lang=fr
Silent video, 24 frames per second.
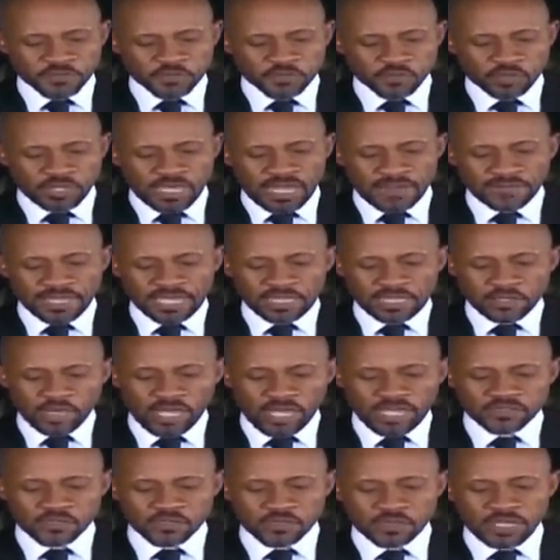sur
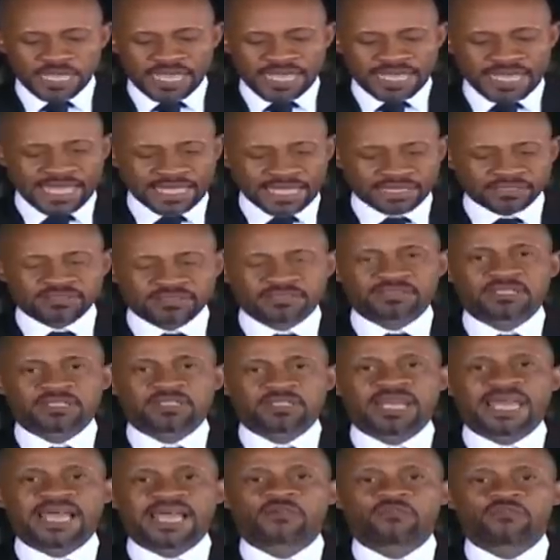l'amélioration de la
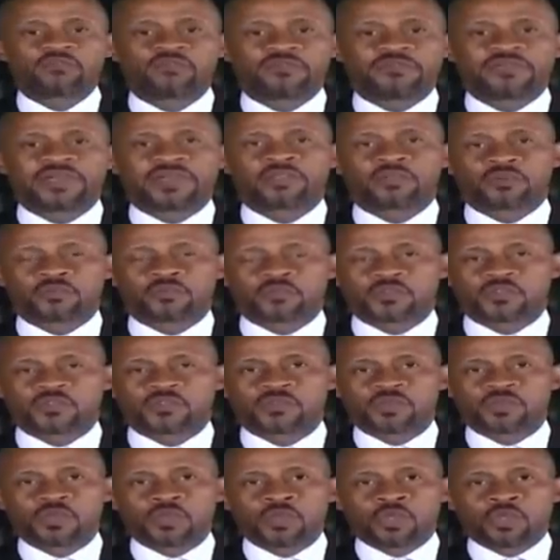qualité de la
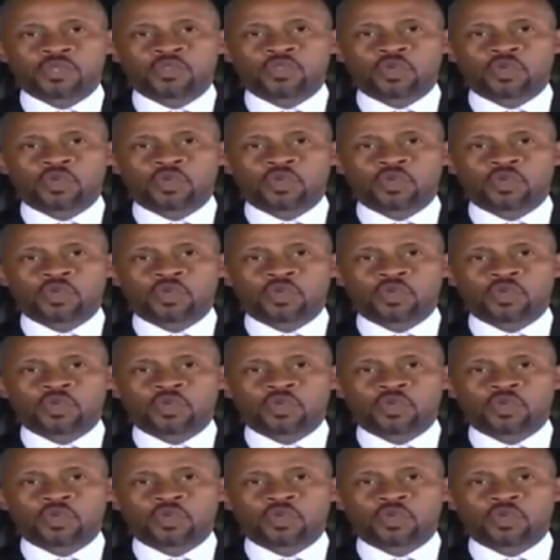gouvernance